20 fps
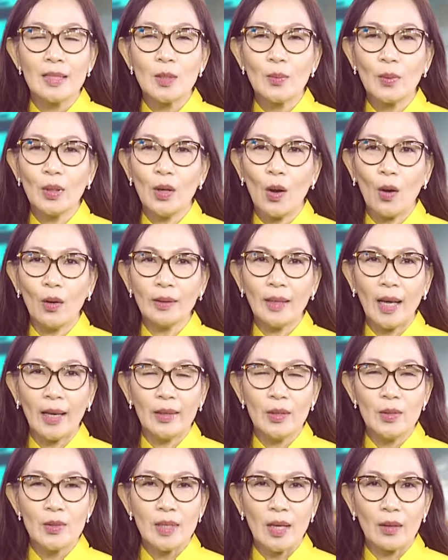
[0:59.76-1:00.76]
Trong khi đó
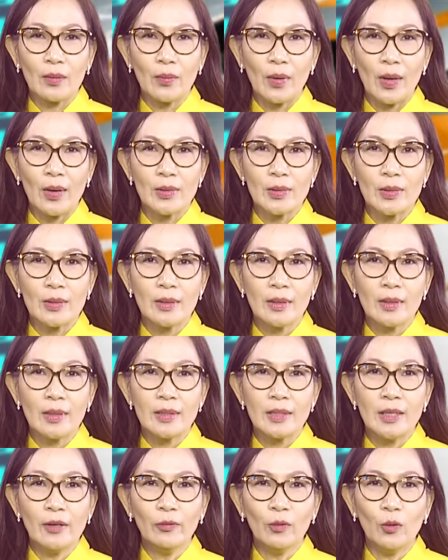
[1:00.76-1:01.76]
tại New South Wales,
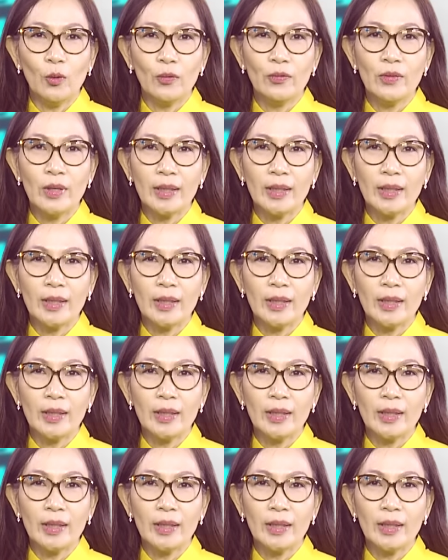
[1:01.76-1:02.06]
chính phủ